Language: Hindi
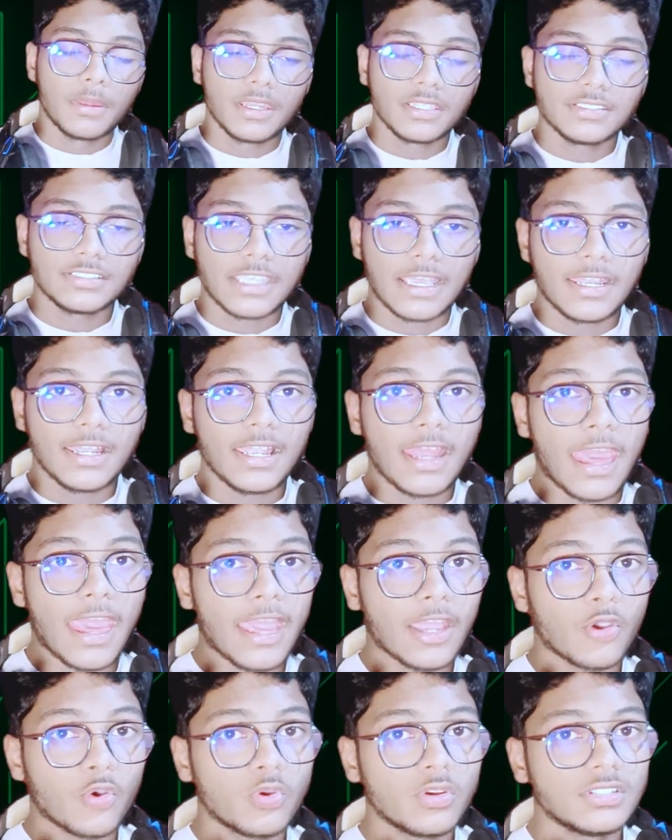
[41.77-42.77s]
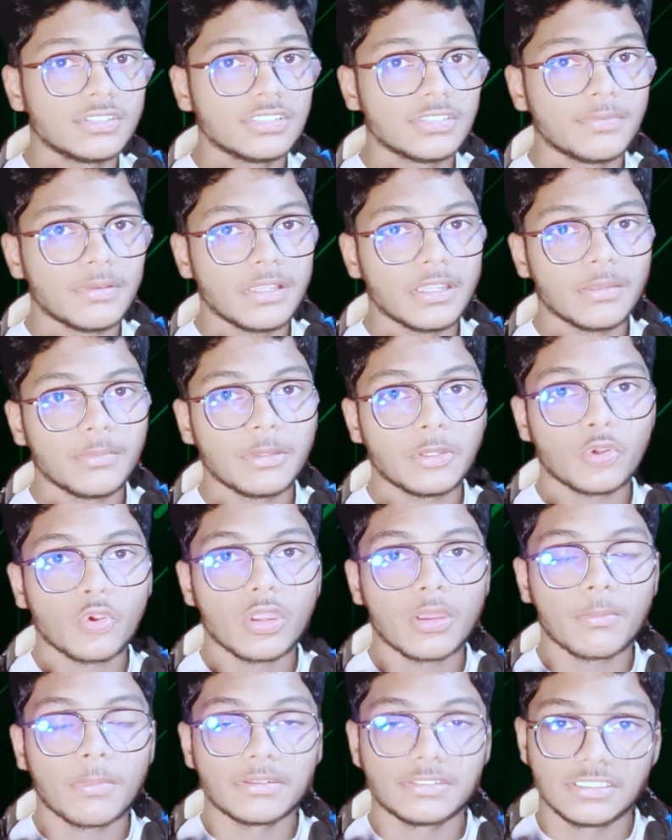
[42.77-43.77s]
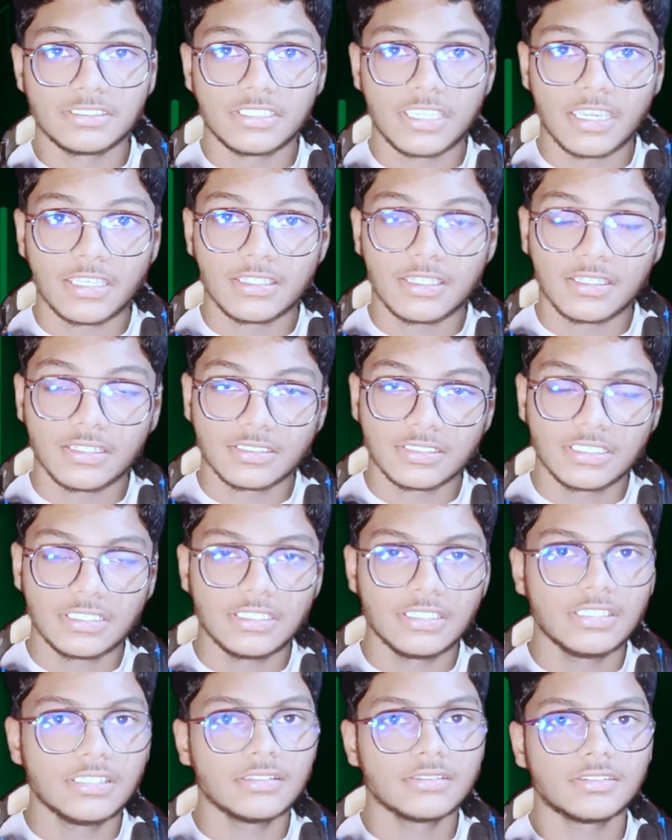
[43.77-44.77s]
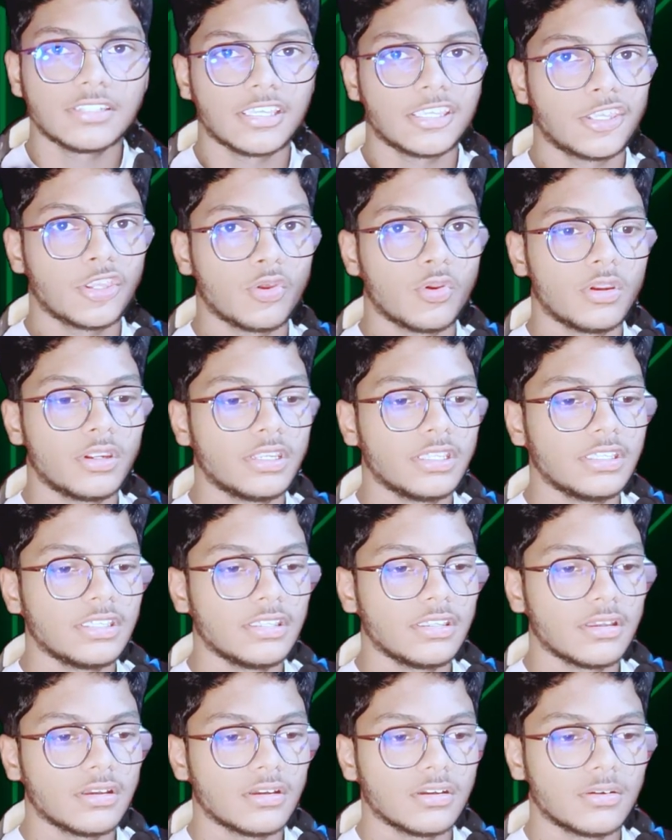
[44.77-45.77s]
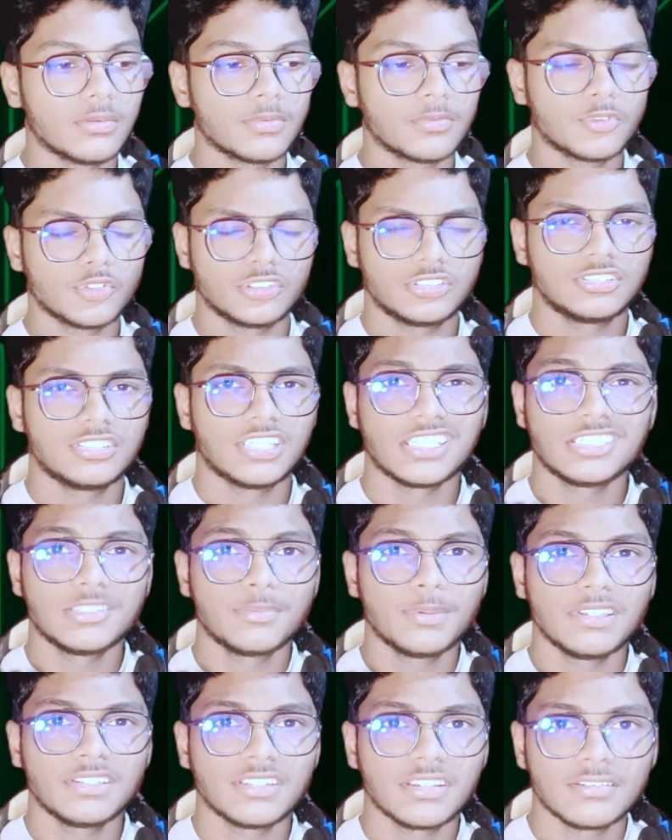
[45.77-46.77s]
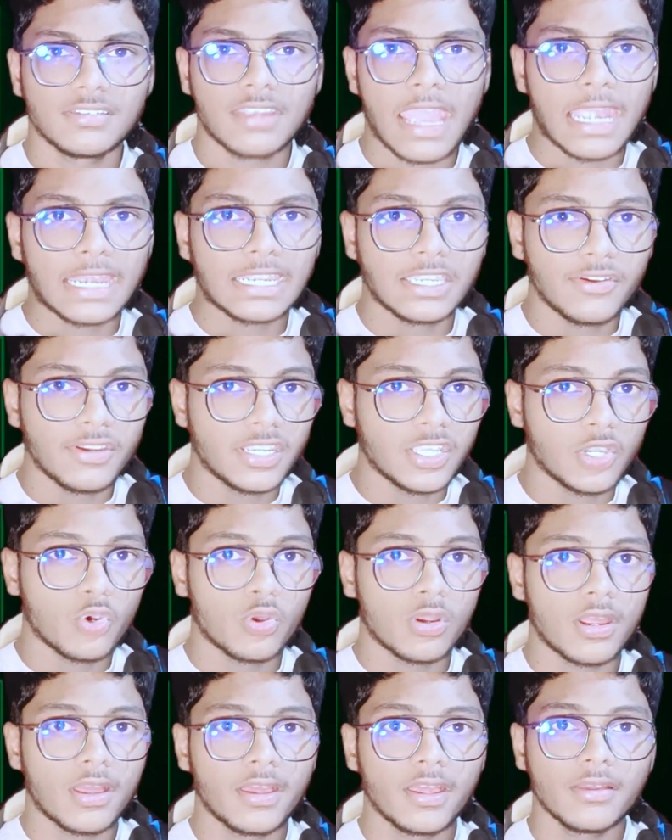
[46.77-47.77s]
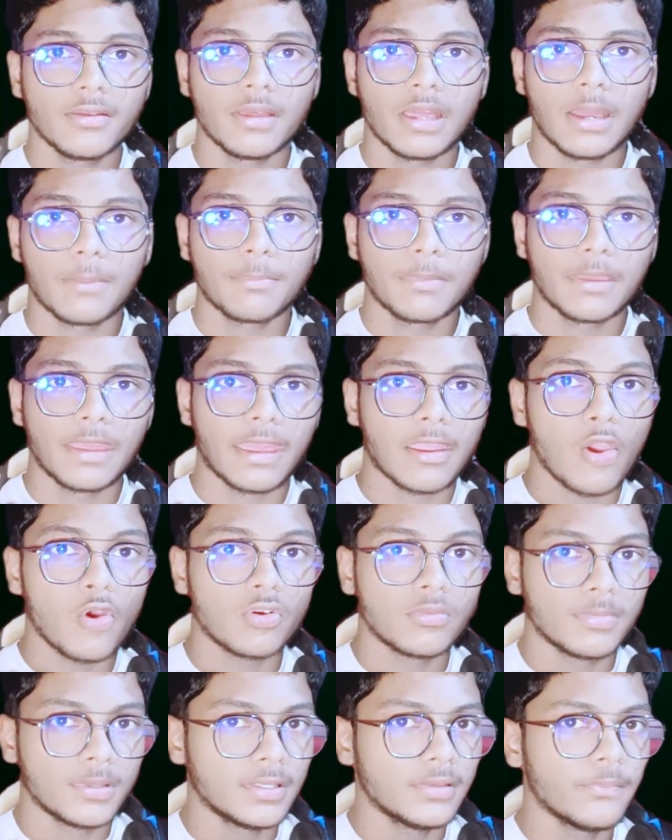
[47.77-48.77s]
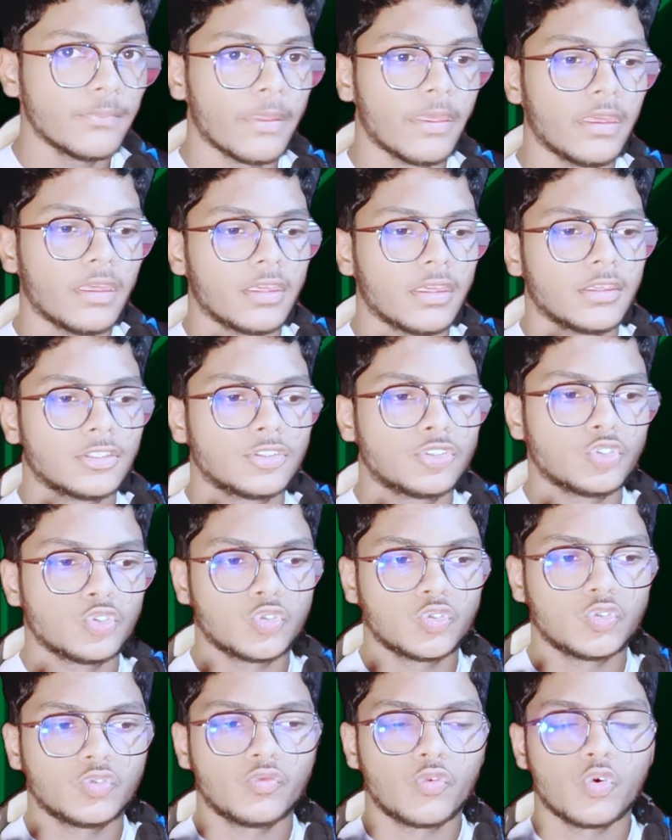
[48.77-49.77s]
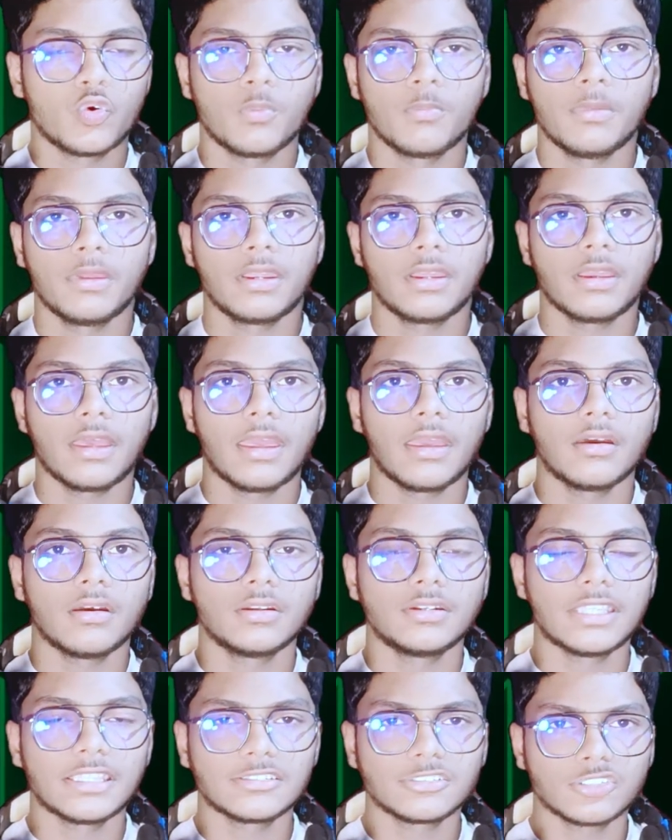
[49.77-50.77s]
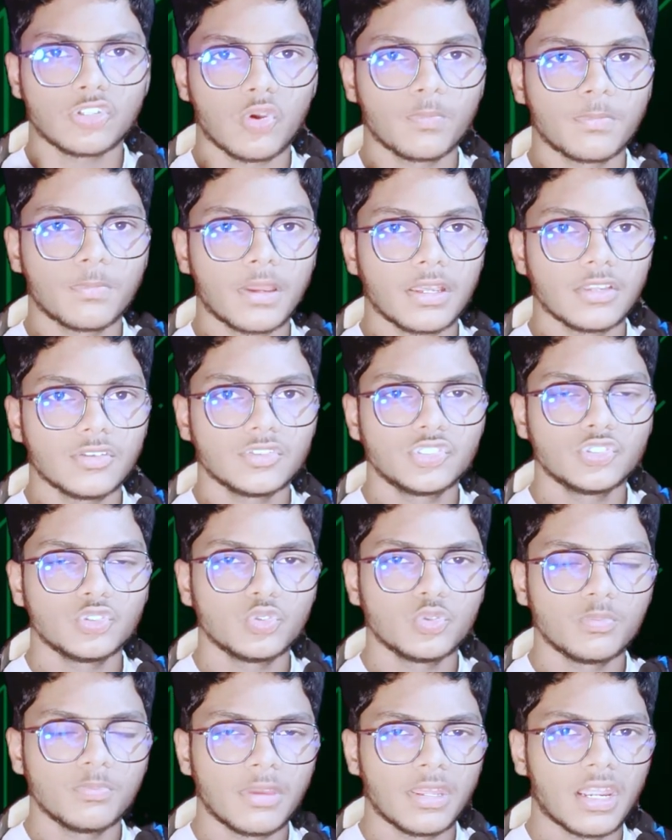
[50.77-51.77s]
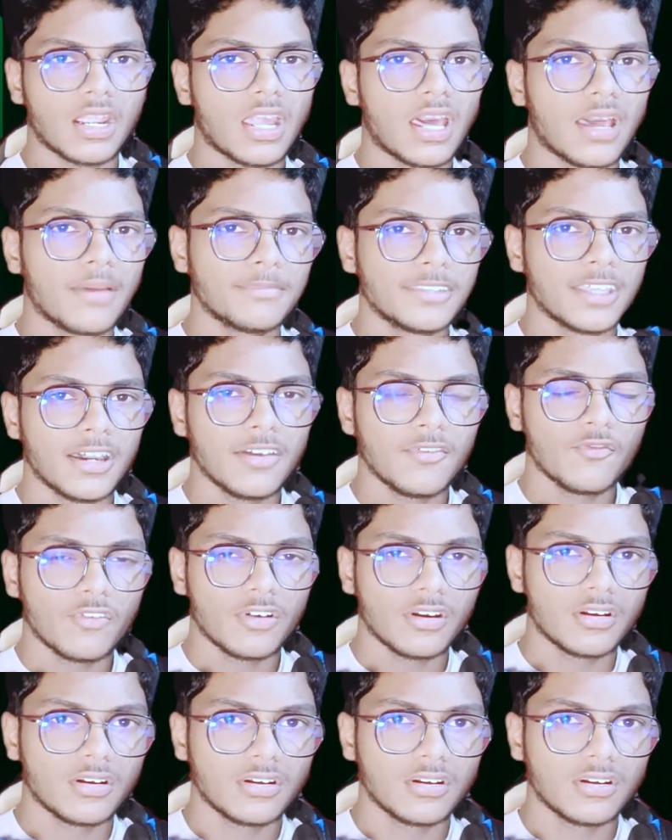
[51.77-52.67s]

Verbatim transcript: मेरे चैनल हैक होने से पहले मेरे को एक मैसेज आया था कि सिक्योरिटी कुछ सस्पिशियस एक्टिविटी हो रहा है आपके अकाउंट में तो वो मेरे डेस्कटॉप का जो मेरा नाम था